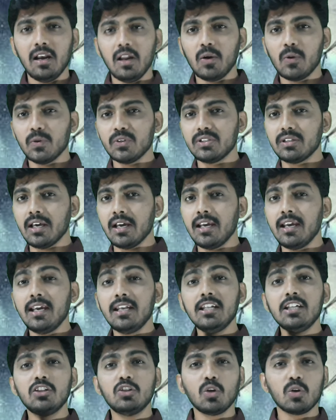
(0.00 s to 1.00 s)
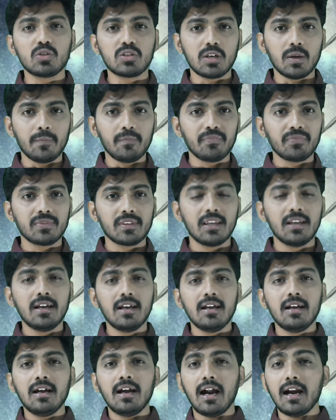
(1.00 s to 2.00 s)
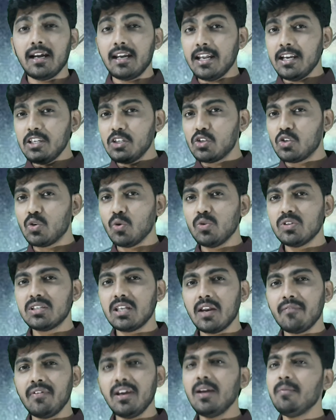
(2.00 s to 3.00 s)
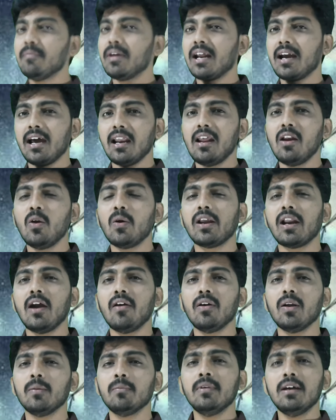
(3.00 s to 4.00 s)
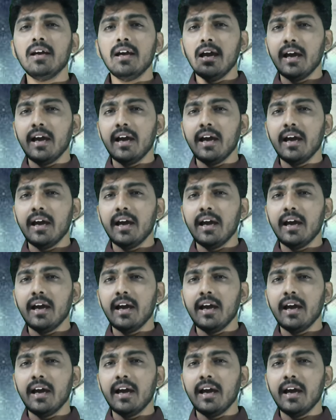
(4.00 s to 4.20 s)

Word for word: కళ్ళలోకి వస్తాయి ఇది దృష్టం అంటే చూసినవి మన కళలోకి రావడం